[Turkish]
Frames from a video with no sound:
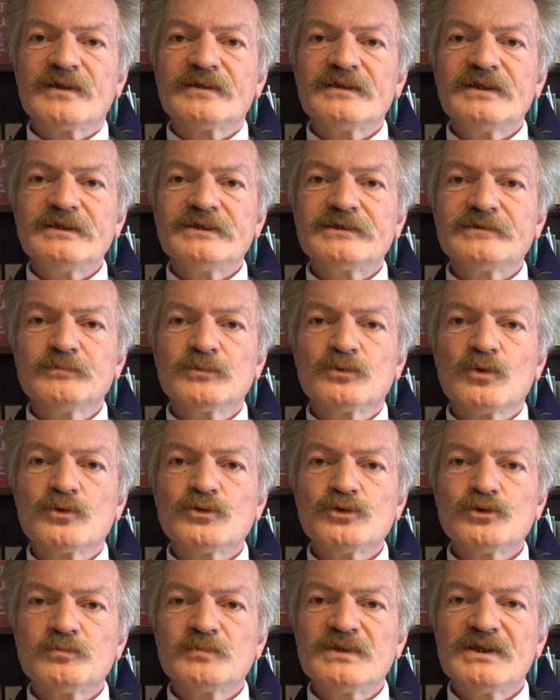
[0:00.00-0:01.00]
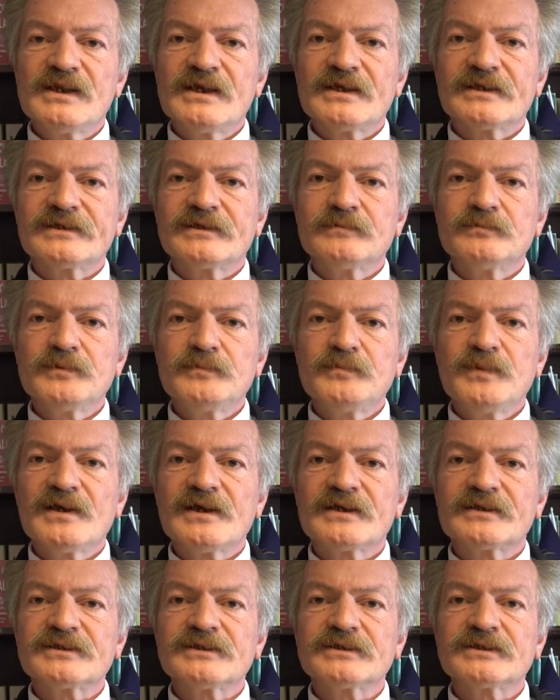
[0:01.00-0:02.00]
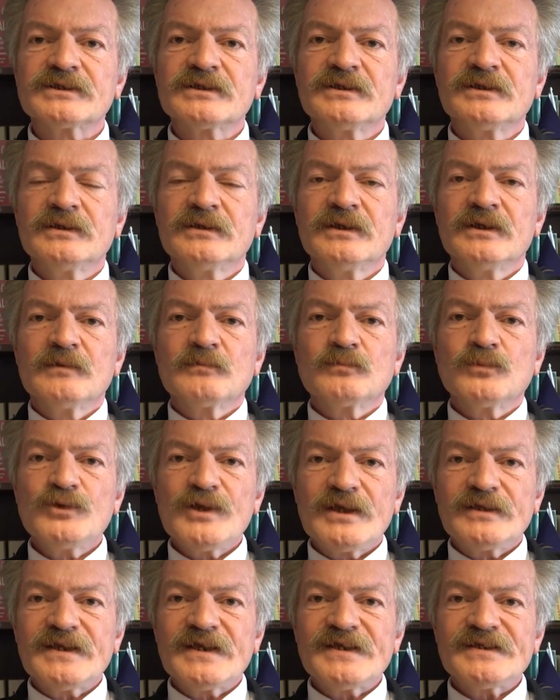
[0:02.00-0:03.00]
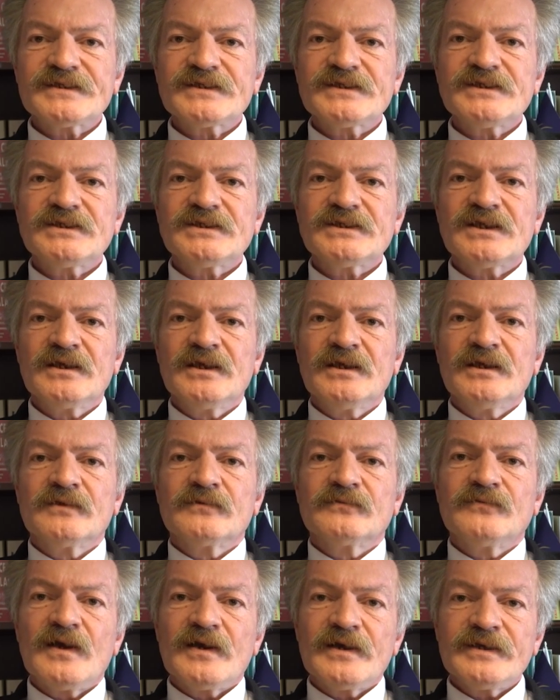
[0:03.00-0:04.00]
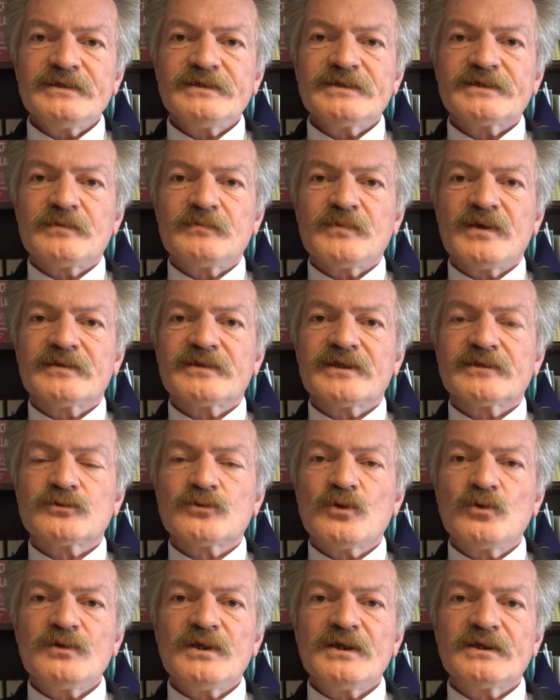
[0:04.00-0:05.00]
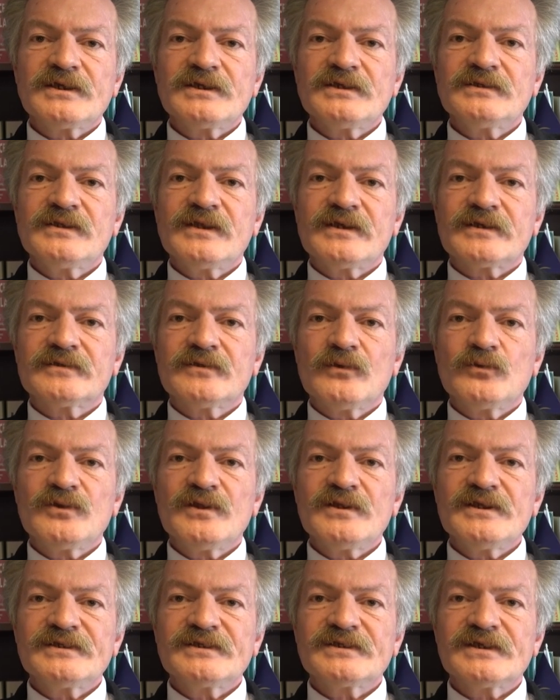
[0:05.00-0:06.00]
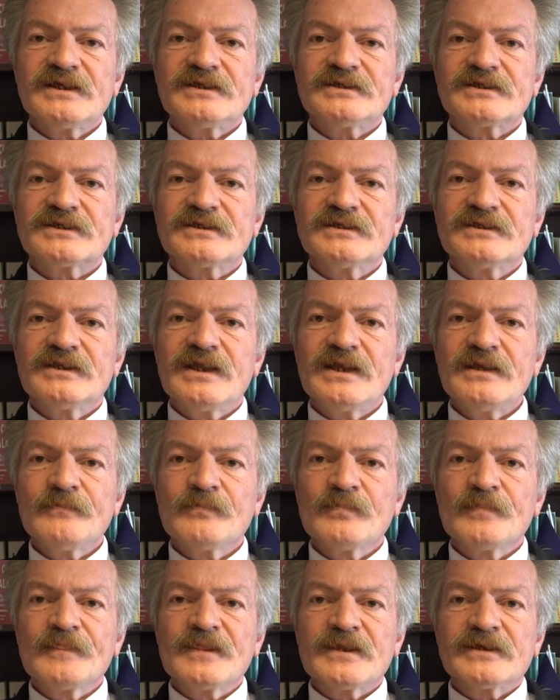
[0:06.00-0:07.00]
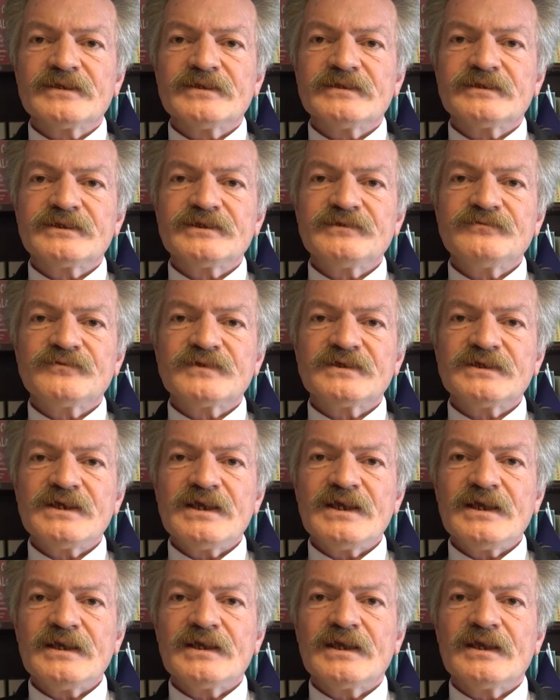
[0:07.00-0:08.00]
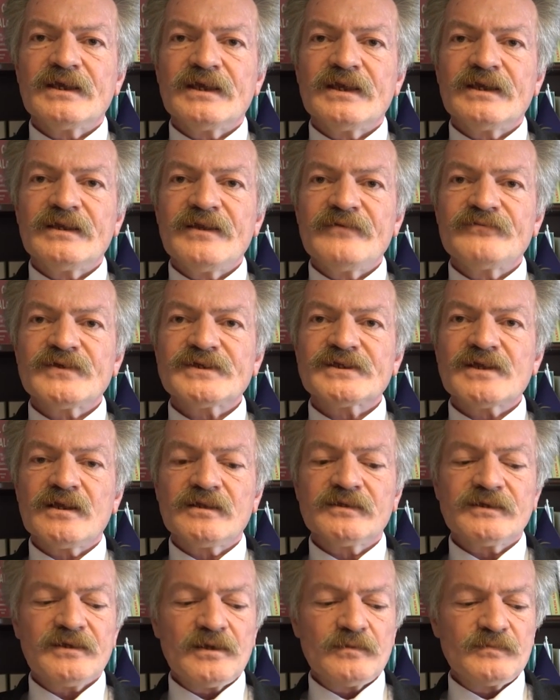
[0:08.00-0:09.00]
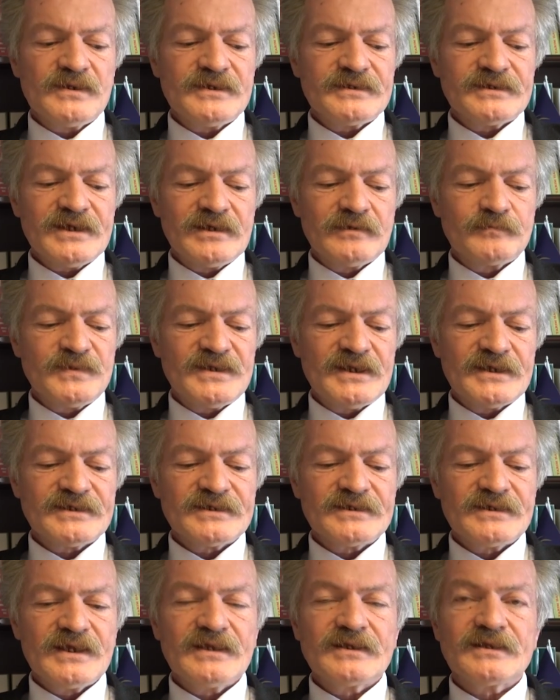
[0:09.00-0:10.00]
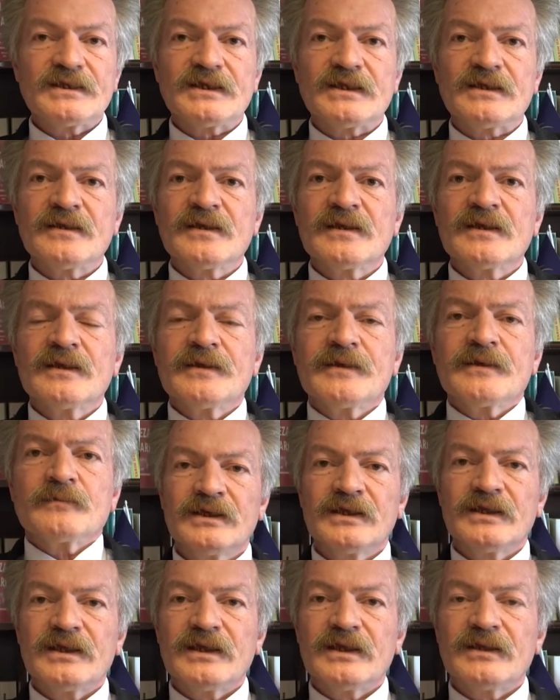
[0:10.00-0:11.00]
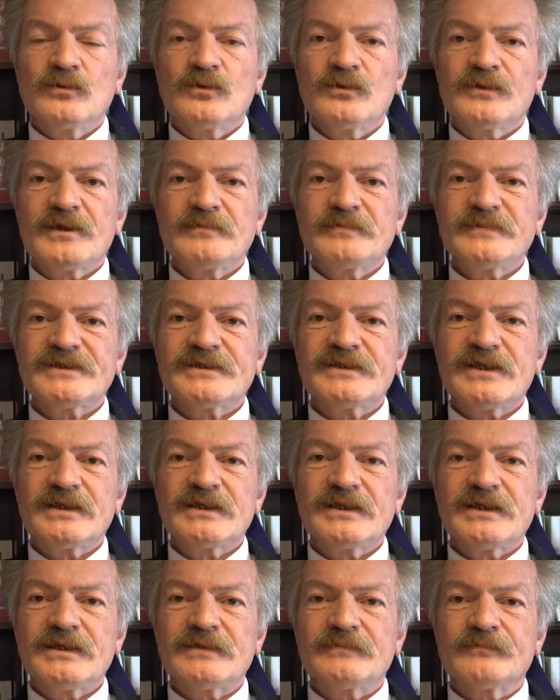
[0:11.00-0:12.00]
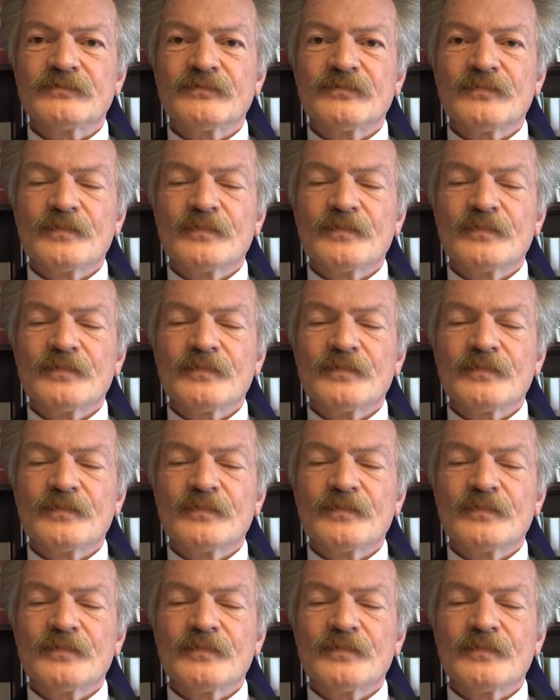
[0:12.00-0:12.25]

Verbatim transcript: anda 29 milyar gibi bir artış. Bu yetersiz ve aynı zamanda sonraki yıllarda ödeneceği için de çiftçiye e, nefes aldırabilecek bir destek değil. E, ülkemizdeki